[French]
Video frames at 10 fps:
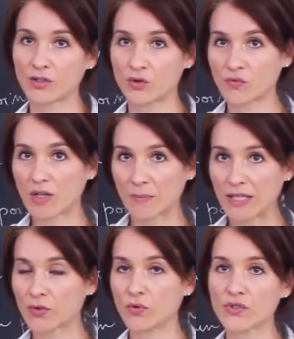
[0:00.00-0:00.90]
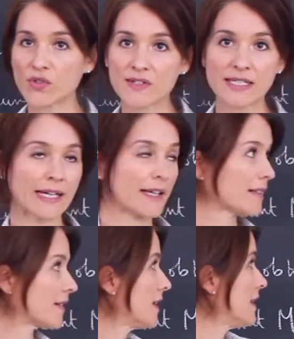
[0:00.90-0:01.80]
Et je vous rappelle que le sens
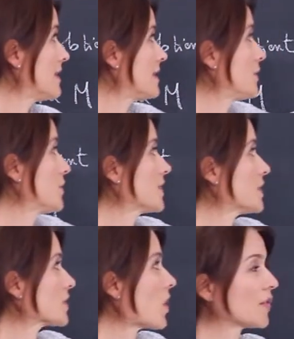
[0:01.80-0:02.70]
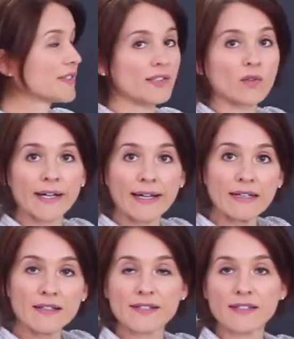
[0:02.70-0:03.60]
direct, c'est le sens antihoraire,